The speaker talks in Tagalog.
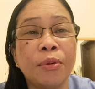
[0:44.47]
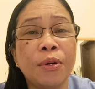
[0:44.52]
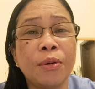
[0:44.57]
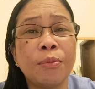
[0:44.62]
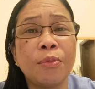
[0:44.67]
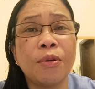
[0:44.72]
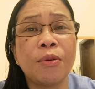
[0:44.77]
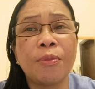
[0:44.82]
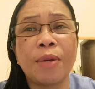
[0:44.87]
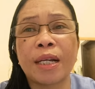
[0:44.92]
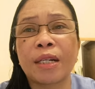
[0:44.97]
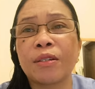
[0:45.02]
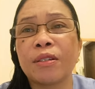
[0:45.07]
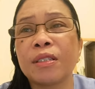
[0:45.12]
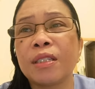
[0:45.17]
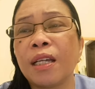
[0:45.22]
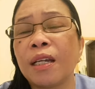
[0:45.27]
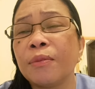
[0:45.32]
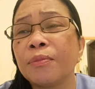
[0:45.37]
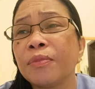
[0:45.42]
Bongbong
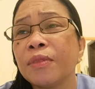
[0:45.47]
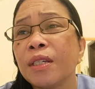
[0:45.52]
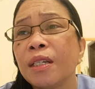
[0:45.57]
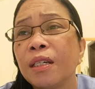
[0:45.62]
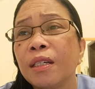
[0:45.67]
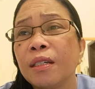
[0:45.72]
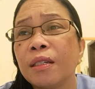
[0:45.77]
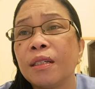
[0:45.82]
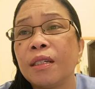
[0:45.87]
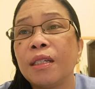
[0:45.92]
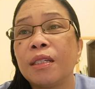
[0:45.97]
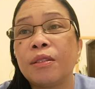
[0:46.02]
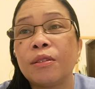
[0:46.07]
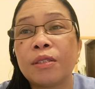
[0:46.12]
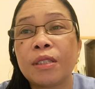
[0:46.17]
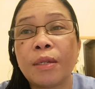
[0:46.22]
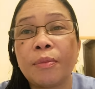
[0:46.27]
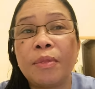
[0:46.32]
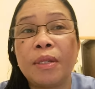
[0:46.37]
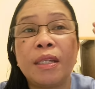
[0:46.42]
Marcos ha? dito
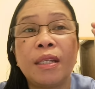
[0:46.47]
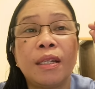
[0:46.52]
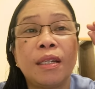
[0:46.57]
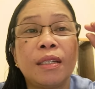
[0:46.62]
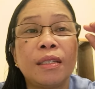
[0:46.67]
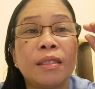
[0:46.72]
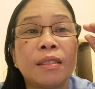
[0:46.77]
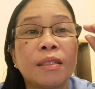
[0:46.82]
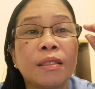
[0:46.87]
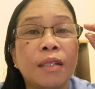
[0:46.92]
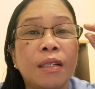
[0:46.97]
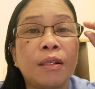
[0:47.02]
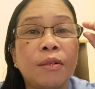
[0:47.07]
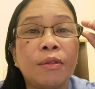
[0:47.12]
sa Middle East uh,